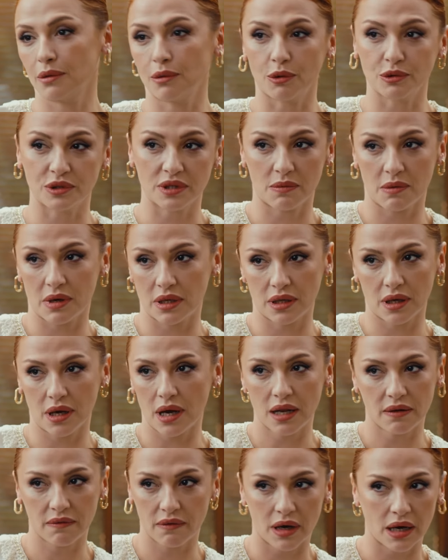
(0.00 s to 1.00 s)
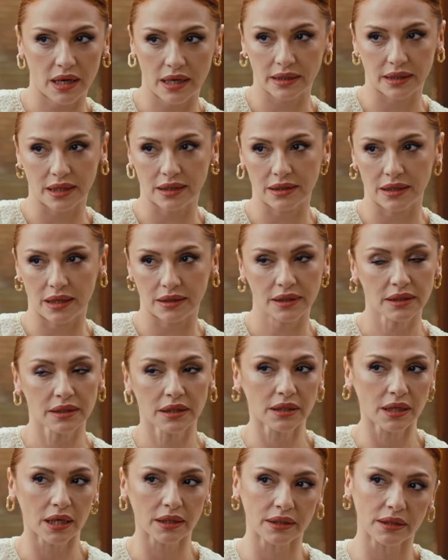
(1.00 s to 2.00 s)
O zaman hal ve hareketlerine
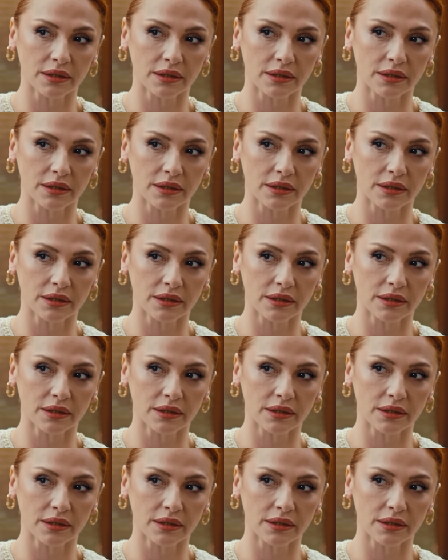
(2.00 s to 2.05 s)
dikkat